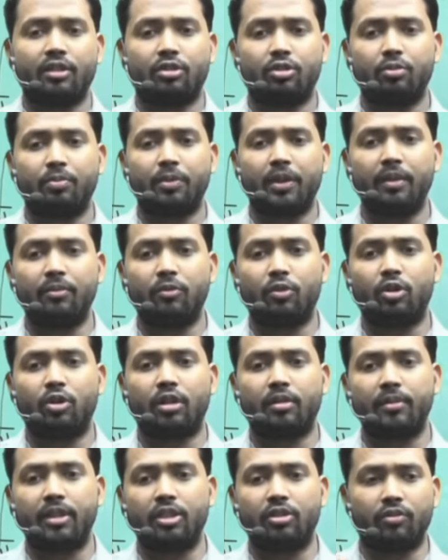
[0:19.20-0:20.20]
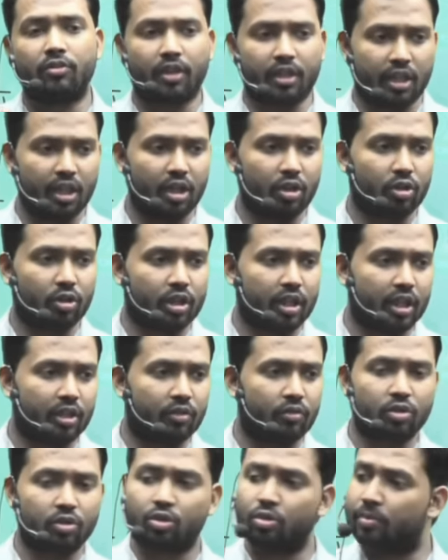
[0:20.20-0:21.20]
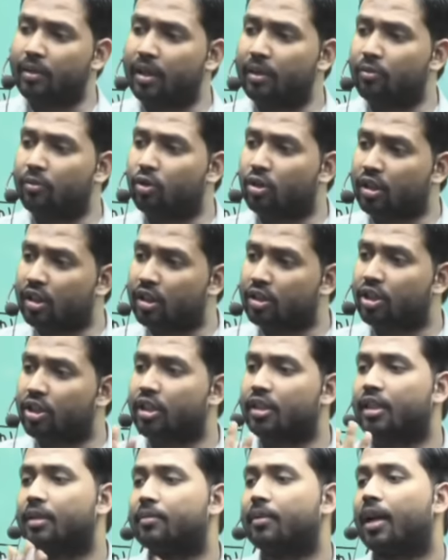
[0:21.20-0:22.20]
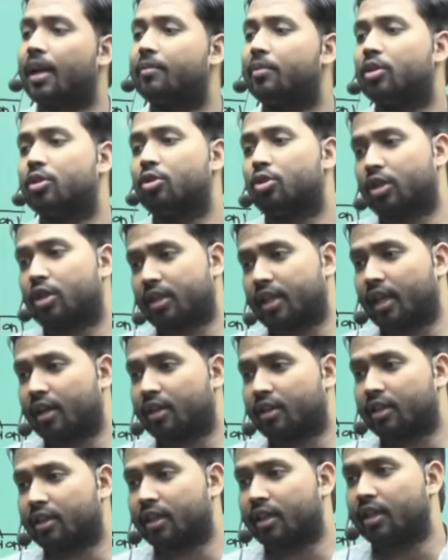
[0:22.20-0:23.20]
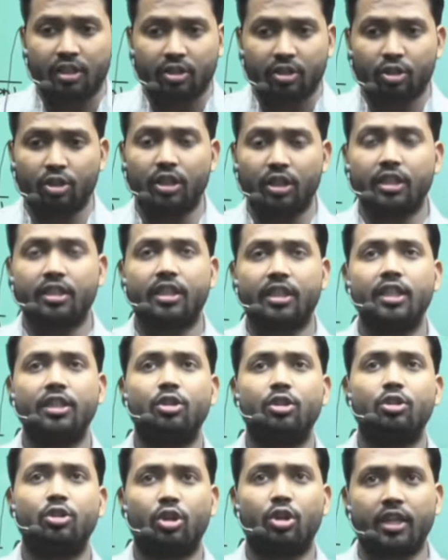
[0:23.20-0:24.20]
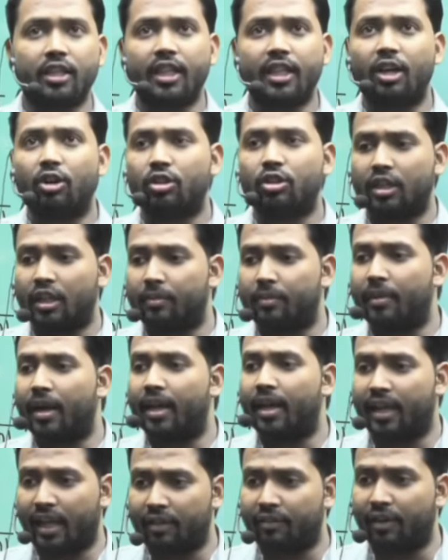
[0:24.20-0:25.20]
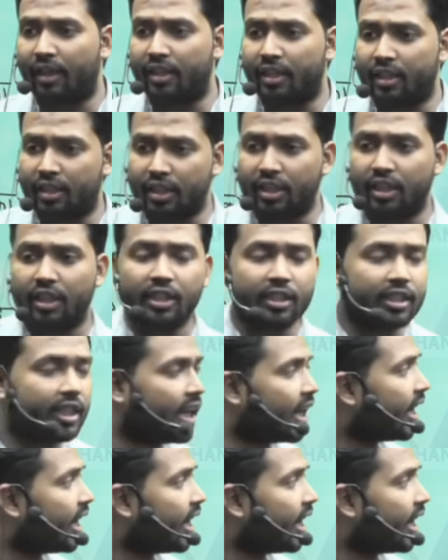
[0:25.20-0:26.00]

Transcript: सुप्रीम कोर्ट में जो वकील होते हैं वो सुप्रीम कोर्ट के जज के बराबर योग्यता रखते हैं तो इसकी जो योग्यता होती है महान्यायवादी की ये